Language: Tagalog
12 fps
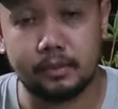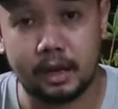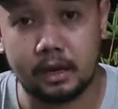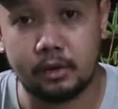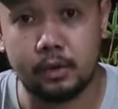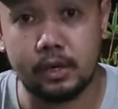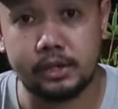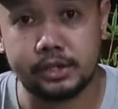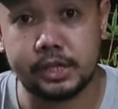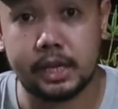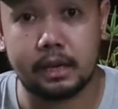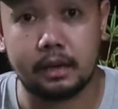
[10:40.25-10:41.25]
Hardware,
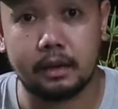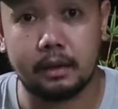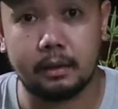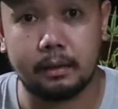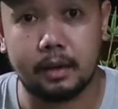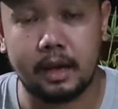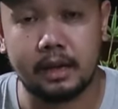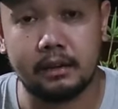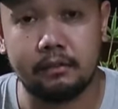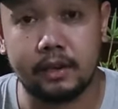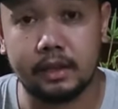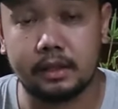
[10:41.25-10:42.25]
check.
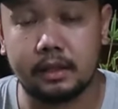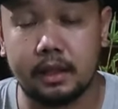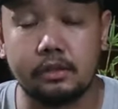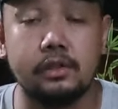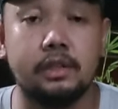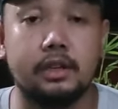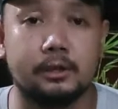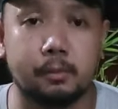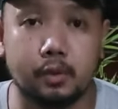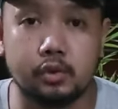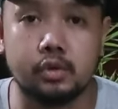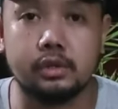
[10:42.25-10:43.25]
Agrivet, actually,
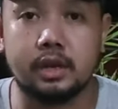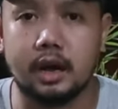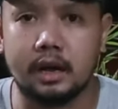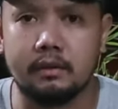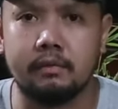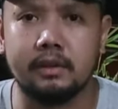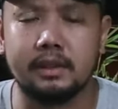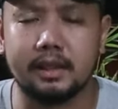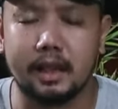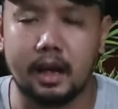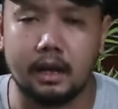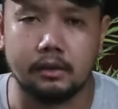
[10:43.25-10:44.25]
exposure niya, agrivet,
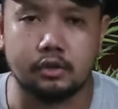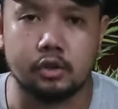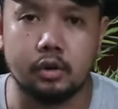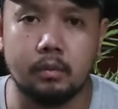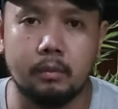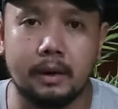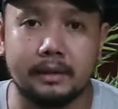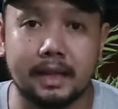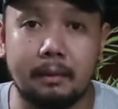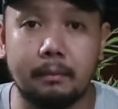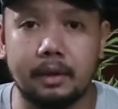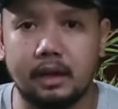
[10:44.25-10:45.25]
ang sobrang
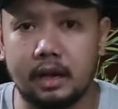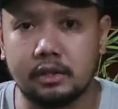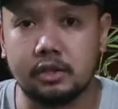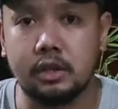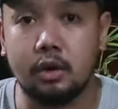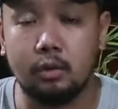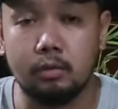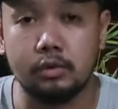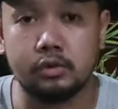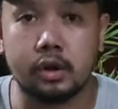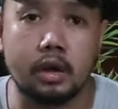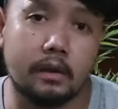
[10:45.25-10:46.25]
dami. Actually,
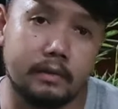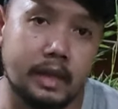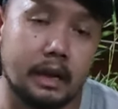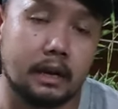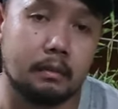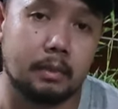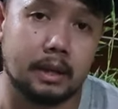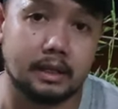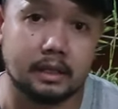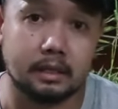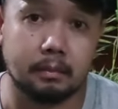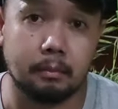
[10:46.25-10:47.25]
almost all of the agrivet
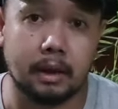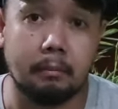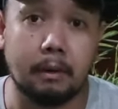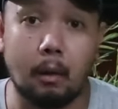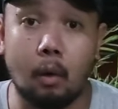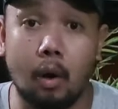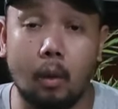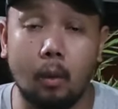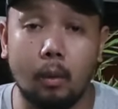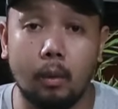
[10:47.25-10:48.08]
may bawaw.